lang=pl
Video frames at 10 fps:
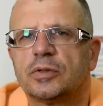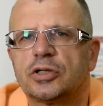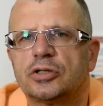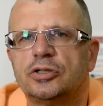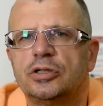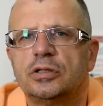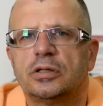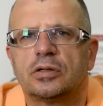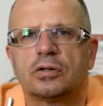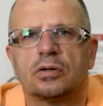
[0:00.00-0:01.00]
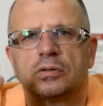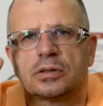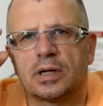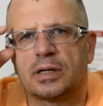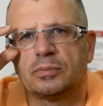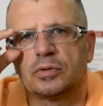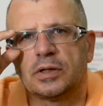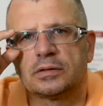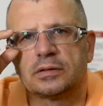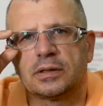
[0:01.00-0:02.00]
masz jakiś inny kod, albo
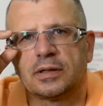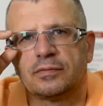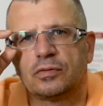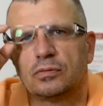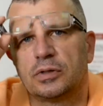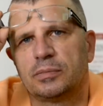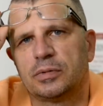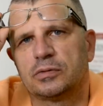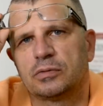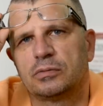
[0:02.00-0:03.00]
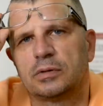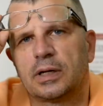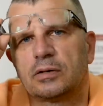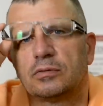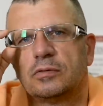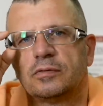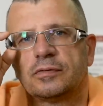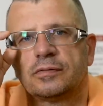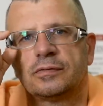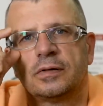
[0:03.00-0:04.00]
jazda w ogóle bez
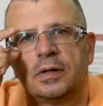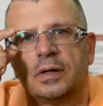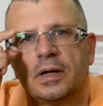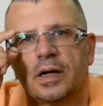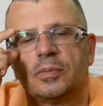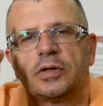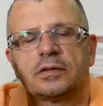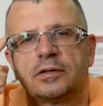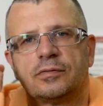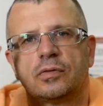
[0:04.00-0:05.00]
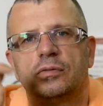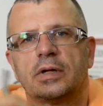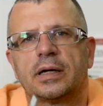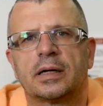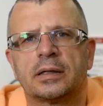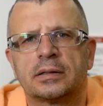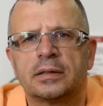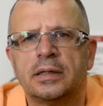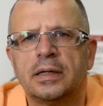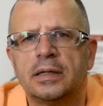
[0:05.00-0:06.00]
okularów, albo jazda w okularach
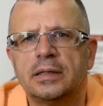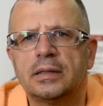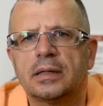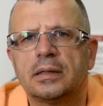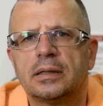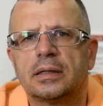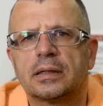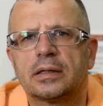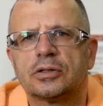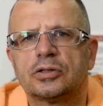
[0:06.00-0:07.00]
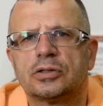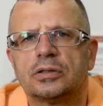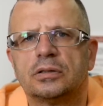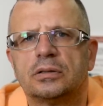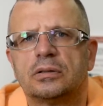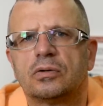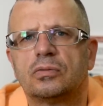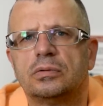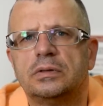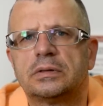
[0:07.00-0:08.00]
i nagle lekarz y,
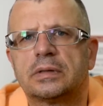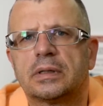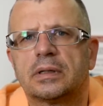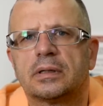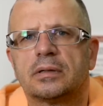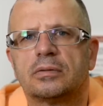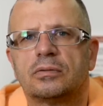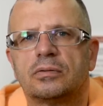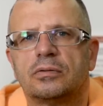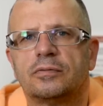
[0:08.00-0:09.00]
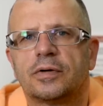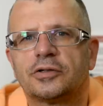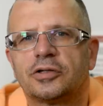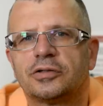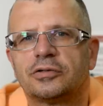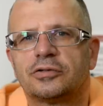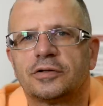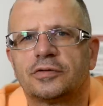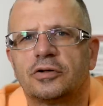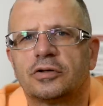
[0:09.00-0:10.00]
okulista uważa, że
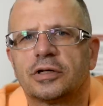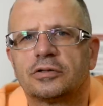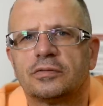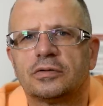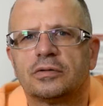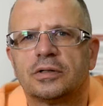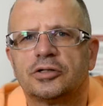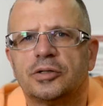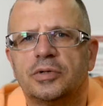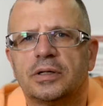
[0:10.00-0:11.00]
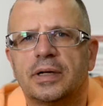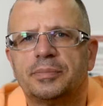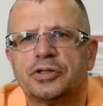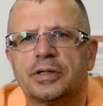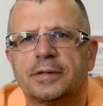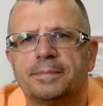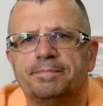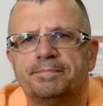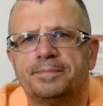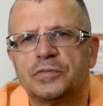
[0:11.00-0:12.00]
soczewki kontaktowe są dla Ciebie lepsze,
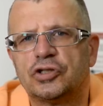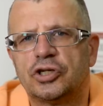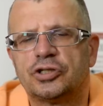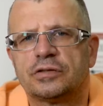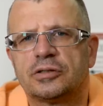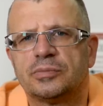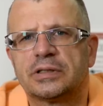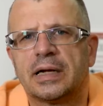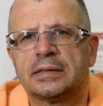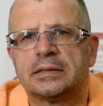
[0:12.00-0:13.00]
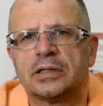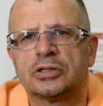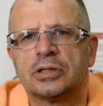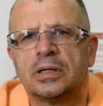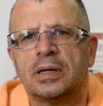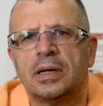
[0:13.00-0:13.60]
Ty też się z tym zgadzasz,